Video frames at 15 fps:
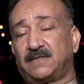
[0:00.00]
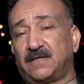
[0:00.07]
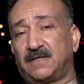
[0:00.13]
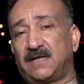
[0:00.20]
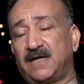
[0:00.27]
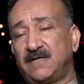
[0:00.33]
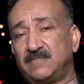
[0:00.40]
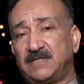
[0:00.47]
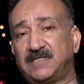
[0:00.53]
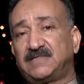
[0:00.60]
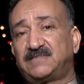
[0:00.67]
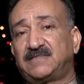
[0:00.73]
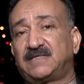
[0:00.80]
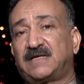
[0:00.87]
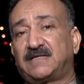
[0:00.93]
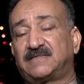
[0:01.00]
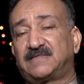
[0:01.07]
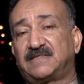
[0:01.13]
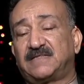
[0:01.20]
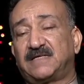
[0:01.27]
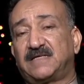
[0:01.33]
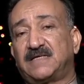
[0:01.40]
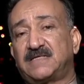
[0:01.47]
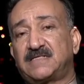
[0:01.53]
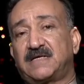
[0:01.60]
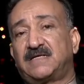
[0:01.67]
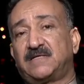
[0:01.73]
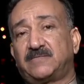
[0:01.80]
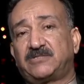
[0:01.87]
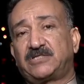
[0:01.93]
الهيمنة السياسية
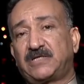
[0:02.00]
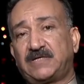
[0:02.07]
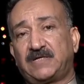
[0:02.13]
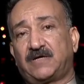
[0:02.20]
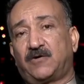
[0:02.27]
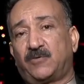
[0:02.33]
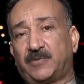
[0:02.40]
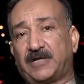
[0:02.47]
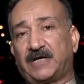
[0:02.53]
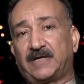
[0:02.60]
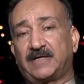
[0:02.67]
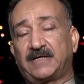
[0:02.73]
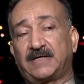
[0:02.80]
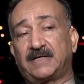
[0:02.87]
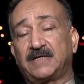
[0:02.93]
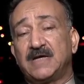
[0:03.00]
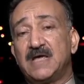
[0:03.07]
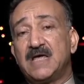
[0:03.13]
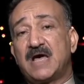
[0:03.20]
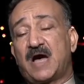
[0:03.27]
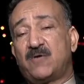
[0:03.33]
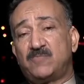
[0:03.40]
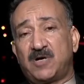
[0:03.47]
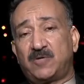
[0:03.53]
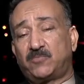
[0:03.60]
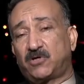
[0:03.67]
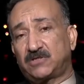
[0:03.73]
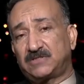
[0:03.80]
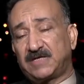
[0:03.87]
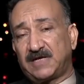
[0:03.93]
يجعل بشكل أو بآخر أما
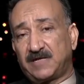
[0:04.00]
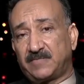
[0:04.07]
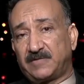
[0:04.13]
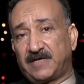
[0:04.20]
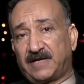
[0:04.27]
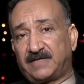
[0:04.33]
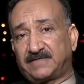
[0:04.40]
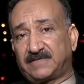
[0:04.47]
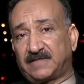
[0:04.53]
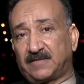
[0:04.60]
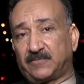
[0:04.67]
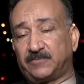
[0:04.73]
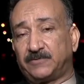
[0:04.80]
مرتهن بأحزاب